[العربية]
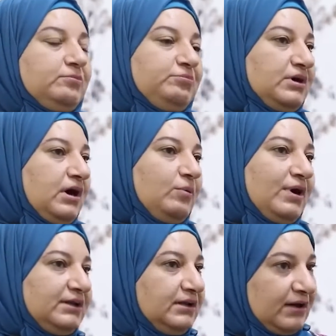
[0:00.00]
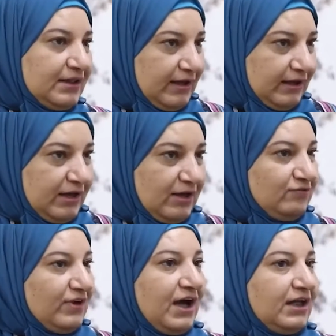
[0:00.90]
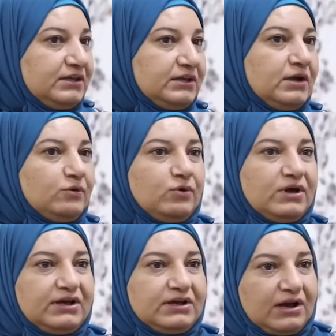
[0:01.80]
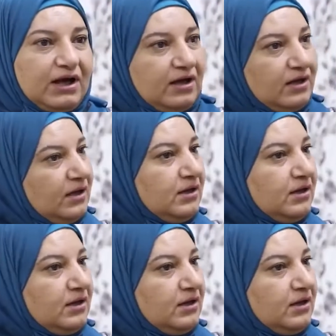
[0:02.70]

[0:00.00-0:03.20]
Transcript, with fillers: بقوانين قوانين ردع في حاله انه الاكراه